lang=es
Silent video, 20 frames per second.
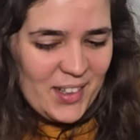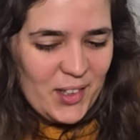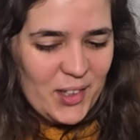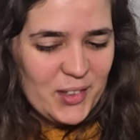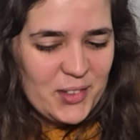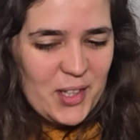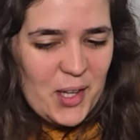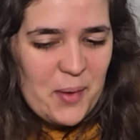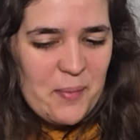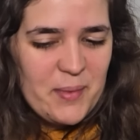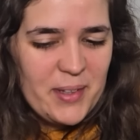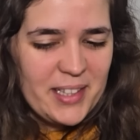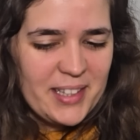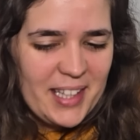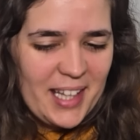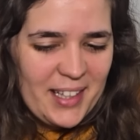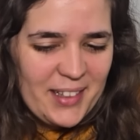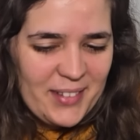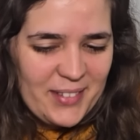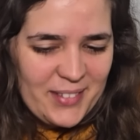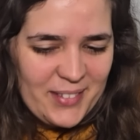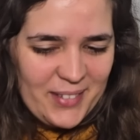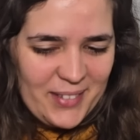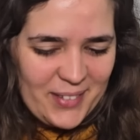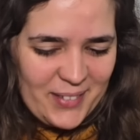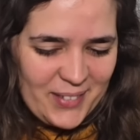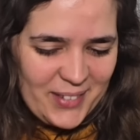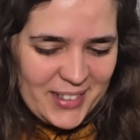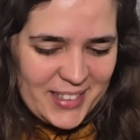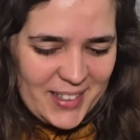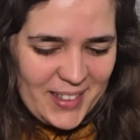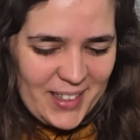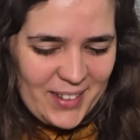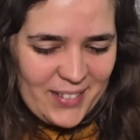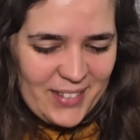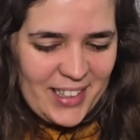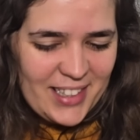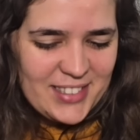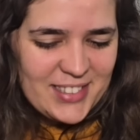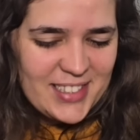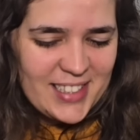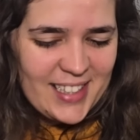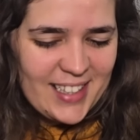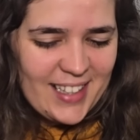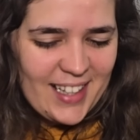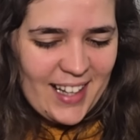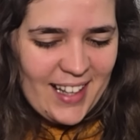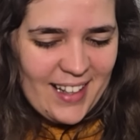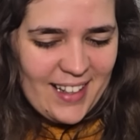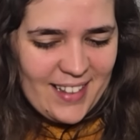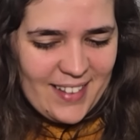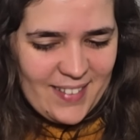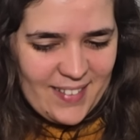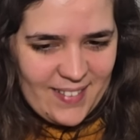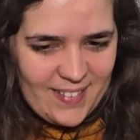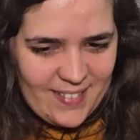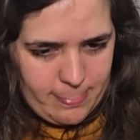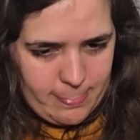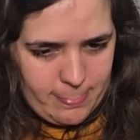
Lo está imitando como estaba con la chica.